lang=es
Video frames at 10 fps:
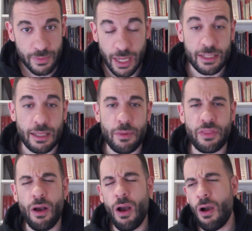que hay gente que me
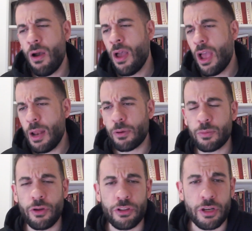dice, oh, el
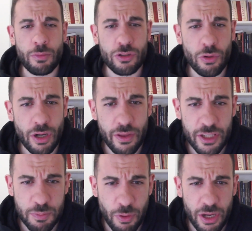posmodernismo surge
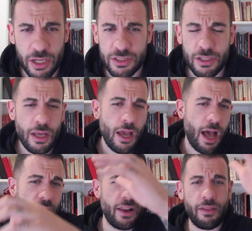después,
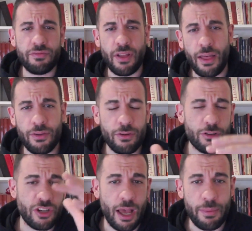adelantado, no
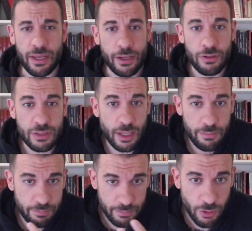sabe que no es que.
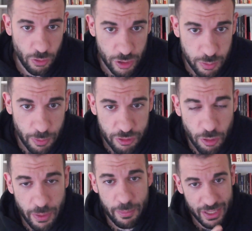Lo del
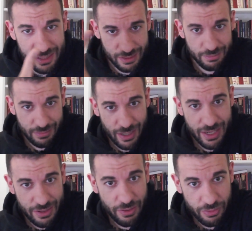cosmopolitismo para mí es
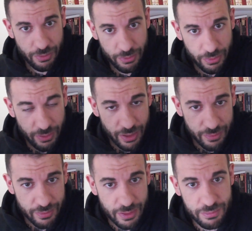el inicio ¿no?
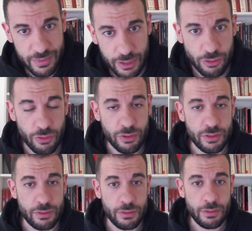de, todo
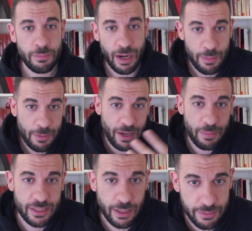esto. Para mí y para
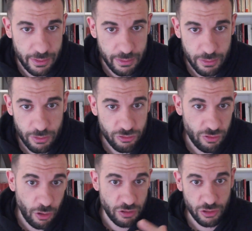más gente, no es
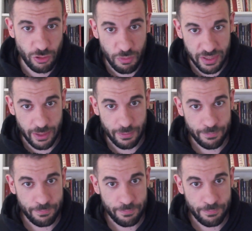una cosa solo mía.